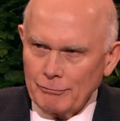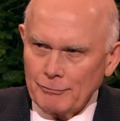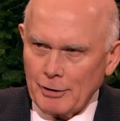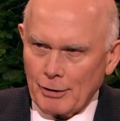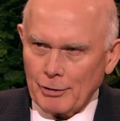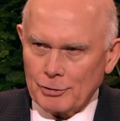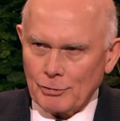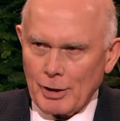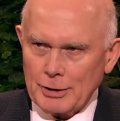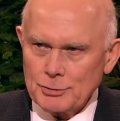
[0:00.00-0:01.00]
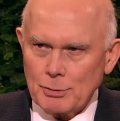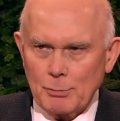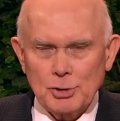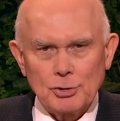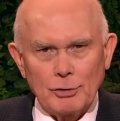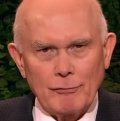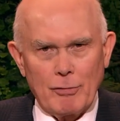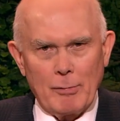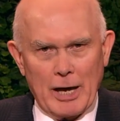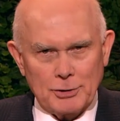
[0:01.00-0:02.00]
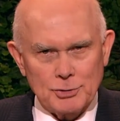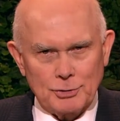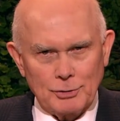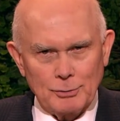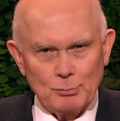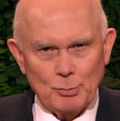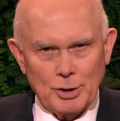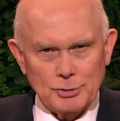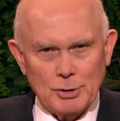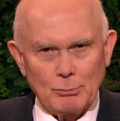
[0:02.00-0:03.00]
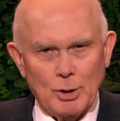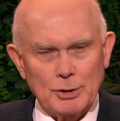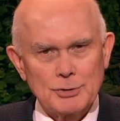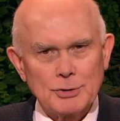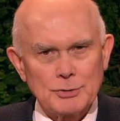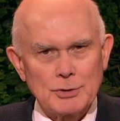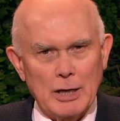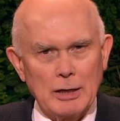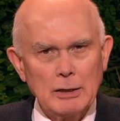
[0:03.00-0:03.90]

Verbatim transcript: 孟森会长说：“爱是救主一生